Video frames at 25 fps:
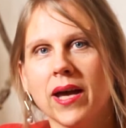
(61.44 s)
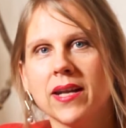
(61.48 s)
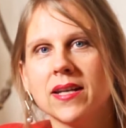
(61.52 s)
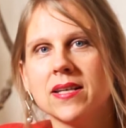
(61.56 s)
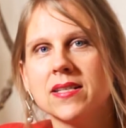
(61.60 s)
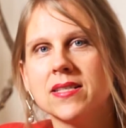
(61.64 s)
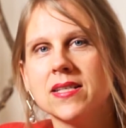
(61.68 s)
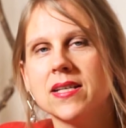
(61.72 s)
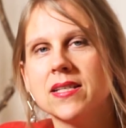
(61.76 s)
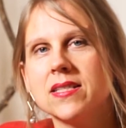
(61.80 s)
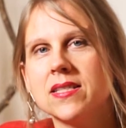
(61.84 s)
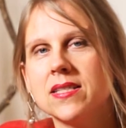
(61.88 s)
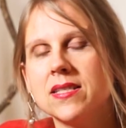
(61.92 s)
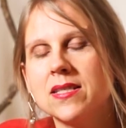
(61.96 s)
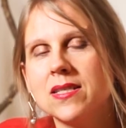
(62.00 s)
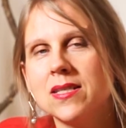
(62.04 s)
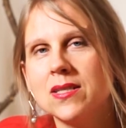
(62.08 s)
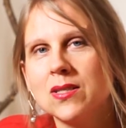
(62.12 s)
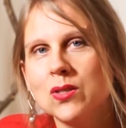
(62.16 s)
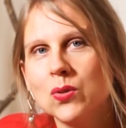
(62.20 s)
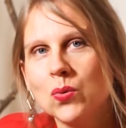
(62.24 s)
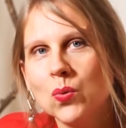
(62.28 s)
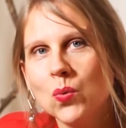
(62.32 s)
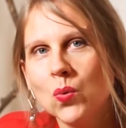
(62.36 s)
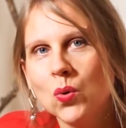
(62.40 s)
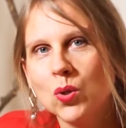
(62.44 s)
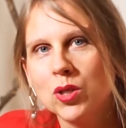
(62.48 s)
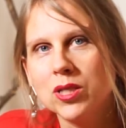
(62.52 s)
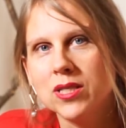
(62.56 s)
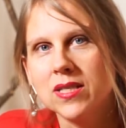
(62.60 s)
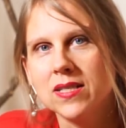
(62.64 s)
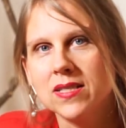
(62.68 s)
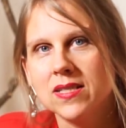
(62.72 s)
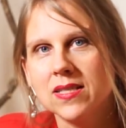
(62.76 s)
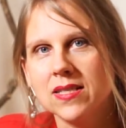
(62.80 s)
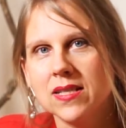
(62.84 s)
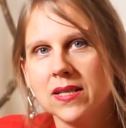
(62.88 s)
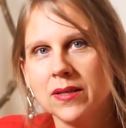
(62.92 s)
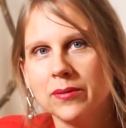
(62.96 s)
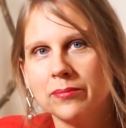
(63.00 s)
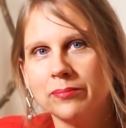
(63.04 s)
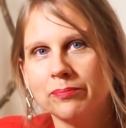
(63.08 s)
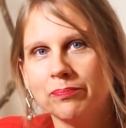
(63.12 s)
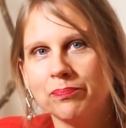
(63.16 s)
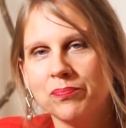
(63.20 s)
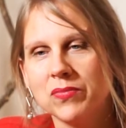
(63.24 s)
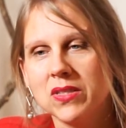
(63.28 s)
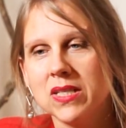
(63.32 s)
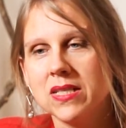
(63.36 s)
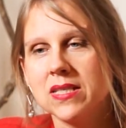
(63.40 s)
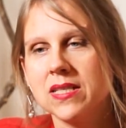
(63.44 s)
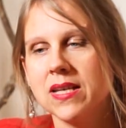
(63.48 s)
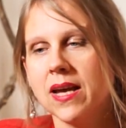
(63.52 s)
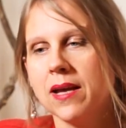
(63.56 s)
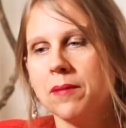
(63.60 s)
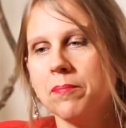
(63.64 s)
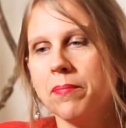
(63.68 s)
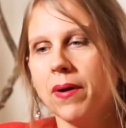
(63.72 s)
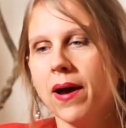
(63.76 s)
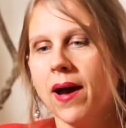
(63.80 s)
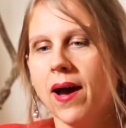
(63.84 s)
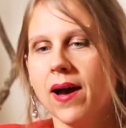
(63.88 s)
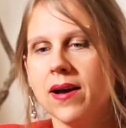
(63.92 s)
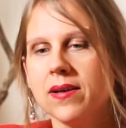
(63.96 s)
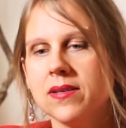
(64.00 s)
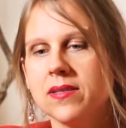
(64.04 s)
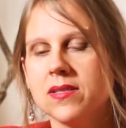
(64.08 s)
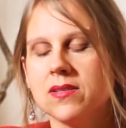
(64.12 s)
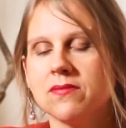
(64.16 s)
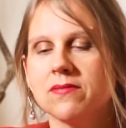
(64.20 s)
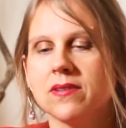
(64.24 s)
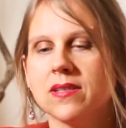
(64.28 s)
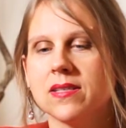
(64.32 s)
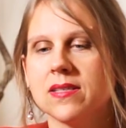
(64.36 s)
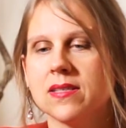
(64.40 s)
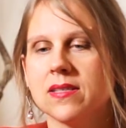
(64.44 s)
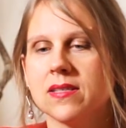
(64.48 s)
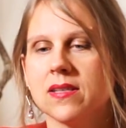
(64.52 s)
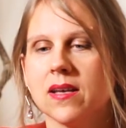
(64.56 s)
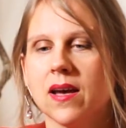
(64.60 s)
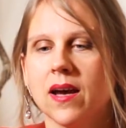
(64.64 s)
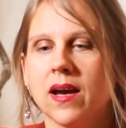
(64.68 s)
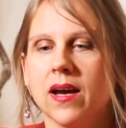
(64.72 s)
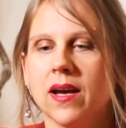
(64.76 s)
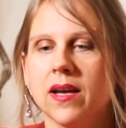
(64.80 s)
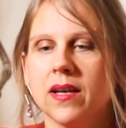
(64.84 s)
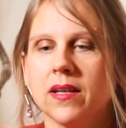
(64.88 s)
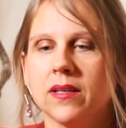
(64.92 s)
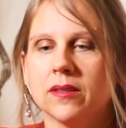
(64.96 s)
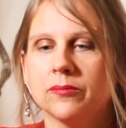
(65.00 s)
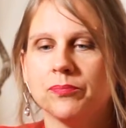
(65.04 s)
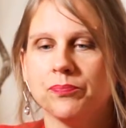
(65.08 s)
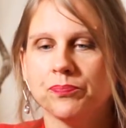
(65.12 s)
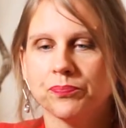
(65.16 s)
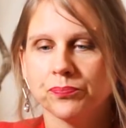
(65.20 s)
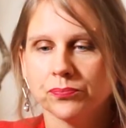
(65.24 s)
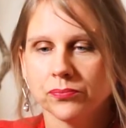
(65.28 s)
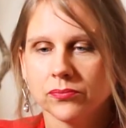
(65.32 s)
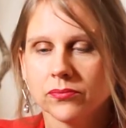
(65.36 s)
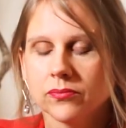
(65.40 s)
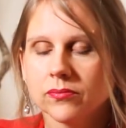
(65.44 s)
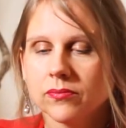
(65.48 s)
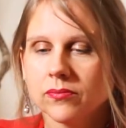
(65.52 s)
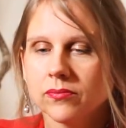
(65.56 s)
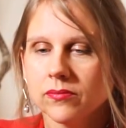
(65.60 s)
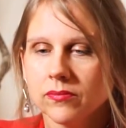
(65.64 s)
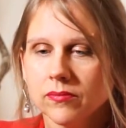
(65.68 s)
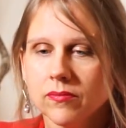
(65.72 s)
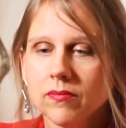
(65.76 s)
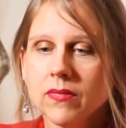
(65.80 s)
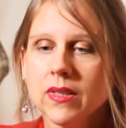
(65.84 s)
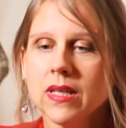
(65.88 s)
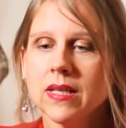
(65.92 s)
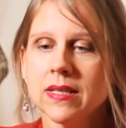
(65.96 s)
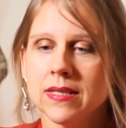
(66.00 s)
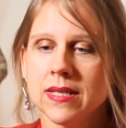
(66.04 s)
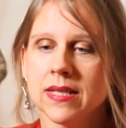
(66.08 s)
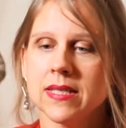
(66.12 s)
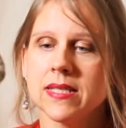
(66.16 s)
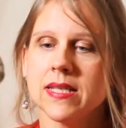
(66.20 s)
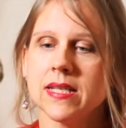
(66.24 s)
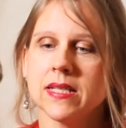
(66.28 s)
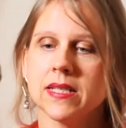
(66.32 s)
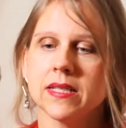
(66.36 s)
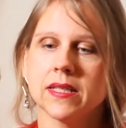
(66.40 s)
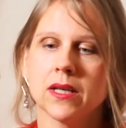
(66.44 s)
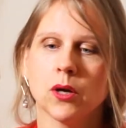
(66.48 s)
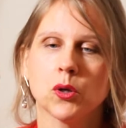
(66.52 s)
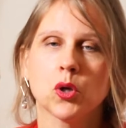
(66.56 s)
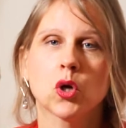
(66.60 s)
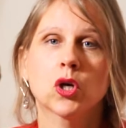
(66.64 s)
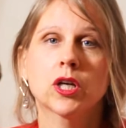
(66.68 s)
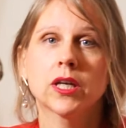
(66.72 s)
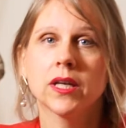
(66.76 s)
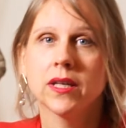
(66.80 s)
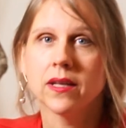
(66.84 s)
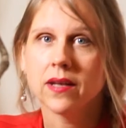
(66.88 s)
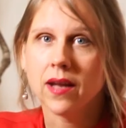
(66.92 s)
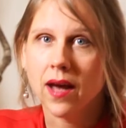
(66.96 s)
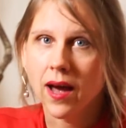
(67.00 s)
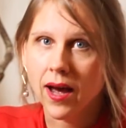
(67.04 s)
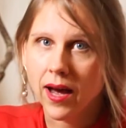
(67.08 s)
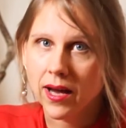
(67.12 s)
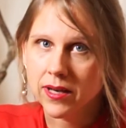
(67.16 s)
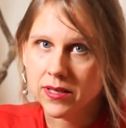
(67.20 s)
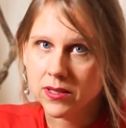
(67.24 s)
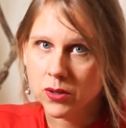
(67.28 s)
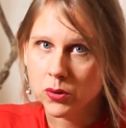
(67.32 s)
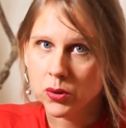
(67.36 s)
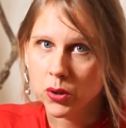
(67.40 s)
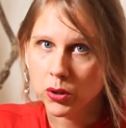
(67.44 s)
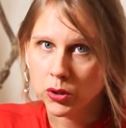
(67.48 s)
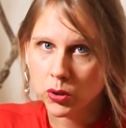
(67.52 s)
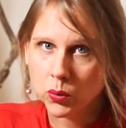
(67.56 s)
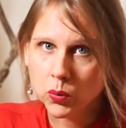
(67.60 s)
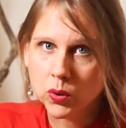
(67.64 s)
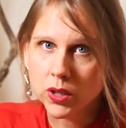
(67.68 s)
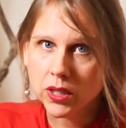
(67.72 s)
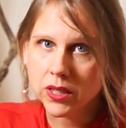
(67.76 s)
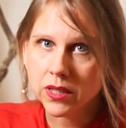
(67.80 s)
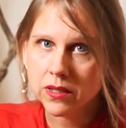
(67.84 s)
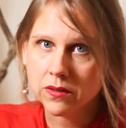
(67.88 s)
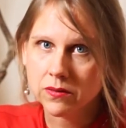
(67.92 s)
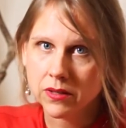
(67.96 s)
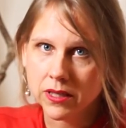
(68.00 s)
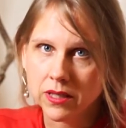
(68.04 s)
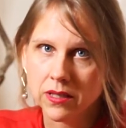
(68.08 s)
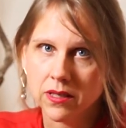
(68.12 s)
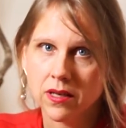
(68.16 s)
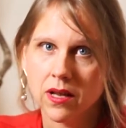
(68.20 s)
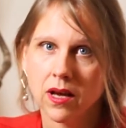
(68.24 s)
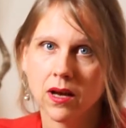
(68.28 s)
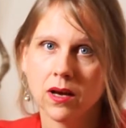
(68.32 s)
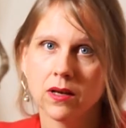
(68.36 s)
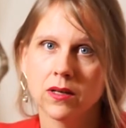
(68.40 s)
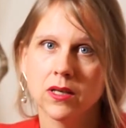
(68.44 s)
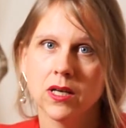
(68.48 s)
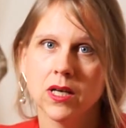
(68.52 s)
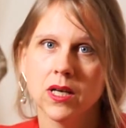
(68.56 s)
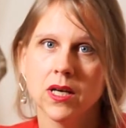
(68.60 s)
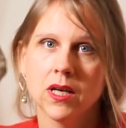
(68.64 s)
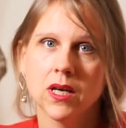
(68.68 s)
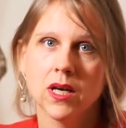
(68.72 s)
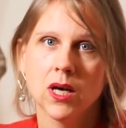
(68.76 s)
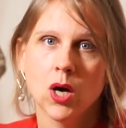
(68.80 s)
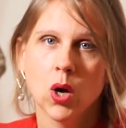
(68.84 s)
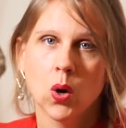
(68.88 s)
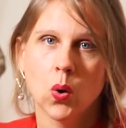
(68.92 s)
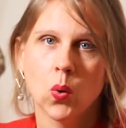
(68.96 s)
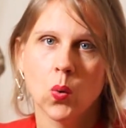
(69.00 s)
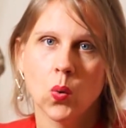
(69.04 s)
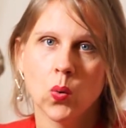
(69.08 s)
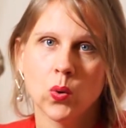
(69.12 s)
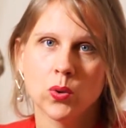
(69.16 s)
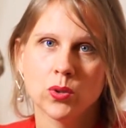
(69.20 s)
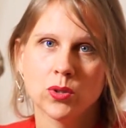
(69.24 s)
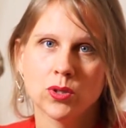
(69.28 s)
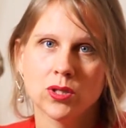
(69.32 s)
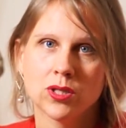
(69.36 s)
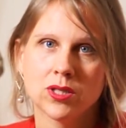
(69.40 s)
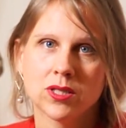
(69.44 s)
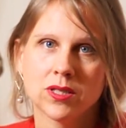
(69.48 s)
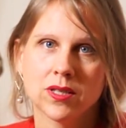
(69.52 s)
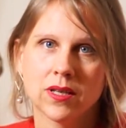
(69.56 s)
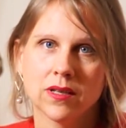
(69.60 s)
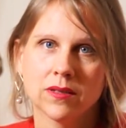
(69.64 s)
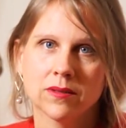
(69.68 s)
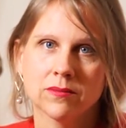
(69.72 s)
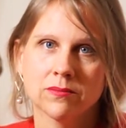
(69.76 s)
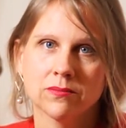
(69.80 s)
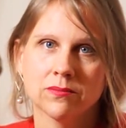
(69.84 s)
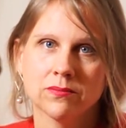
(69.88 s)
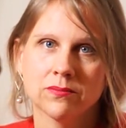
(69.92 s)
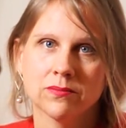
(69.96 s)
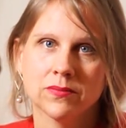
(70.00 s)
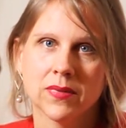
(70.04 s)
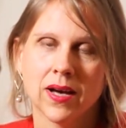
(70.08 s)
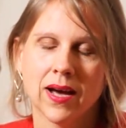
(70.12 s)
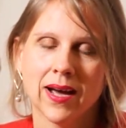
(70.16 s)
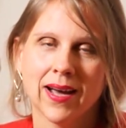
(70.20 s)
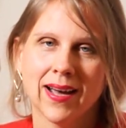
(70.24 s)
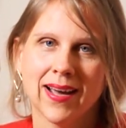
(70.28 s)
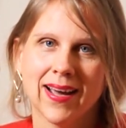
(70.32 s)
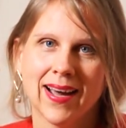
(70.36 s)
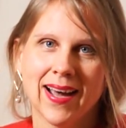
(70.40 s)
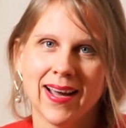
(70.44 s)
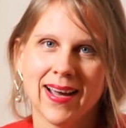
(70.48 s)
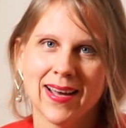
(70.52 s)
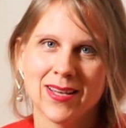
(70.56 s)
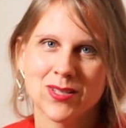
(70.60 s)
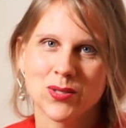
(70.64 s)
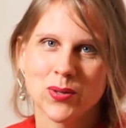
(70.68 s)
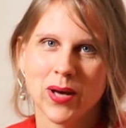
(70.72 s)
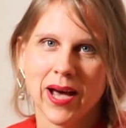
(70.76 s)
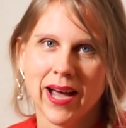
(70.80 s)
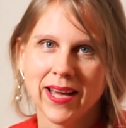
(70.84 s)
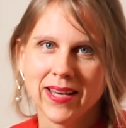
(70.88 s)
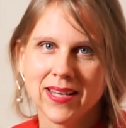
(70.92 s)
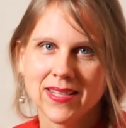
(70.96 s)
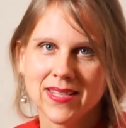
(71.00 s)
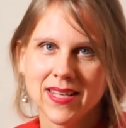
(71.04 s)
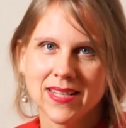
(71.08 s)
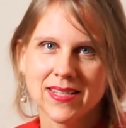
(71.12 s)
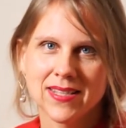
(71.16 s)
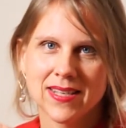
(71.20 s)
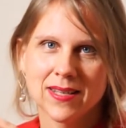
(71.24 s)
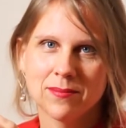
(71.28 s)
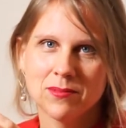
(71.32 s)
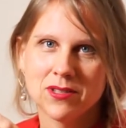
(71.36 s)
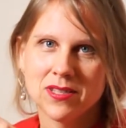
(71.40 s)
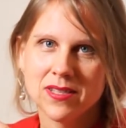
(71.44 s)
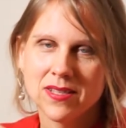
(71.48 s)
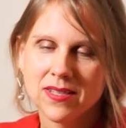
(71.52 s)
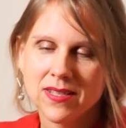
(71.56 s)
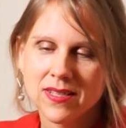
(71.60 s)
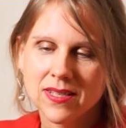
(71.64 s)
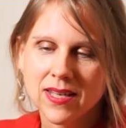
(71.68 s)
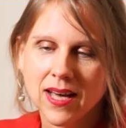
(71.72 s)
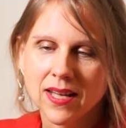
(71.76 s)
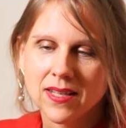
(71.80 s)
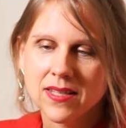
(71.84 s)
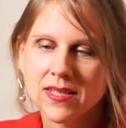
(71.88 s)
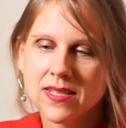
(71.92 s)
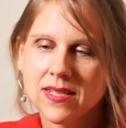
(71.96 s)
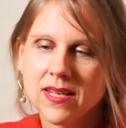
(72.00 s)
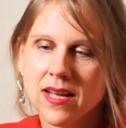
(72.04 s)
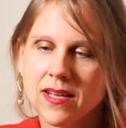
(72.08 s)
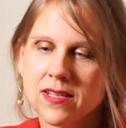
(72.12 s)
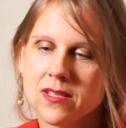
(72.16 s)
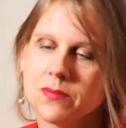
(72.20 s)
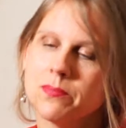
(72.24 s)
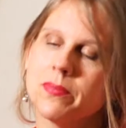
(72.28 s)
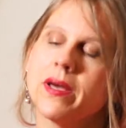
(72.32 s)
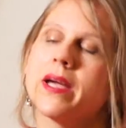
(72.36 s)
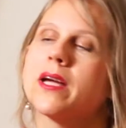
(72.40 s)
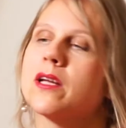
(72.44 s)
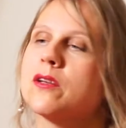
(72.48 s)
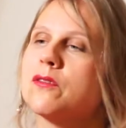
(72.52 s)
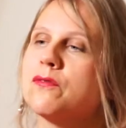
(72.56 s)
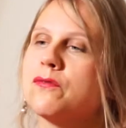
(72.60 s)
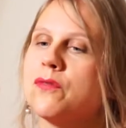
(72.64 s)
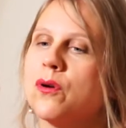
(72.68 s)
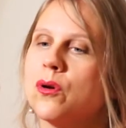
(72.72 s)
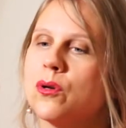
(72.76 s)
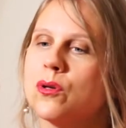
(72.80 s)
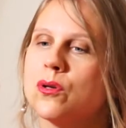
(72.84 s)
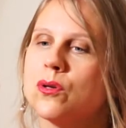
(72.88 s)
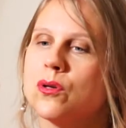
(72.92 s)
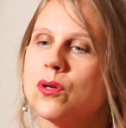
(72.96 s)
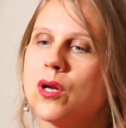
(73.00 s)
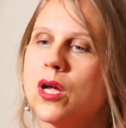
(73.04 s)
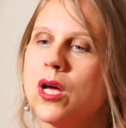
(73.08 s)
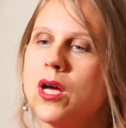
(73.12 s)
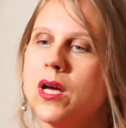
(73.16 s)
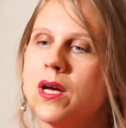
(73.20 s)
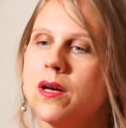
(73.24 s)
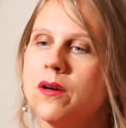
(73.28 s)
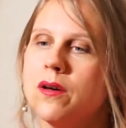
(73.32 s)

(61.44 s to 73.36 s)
einerseits ist es so, dass ähm, das ein Paar ist, was ein tatsächlich auch noch Kinder hat, auch noch junge Kinder. Und ähm, also einerseits gibt es diesen ganzen Aspekt von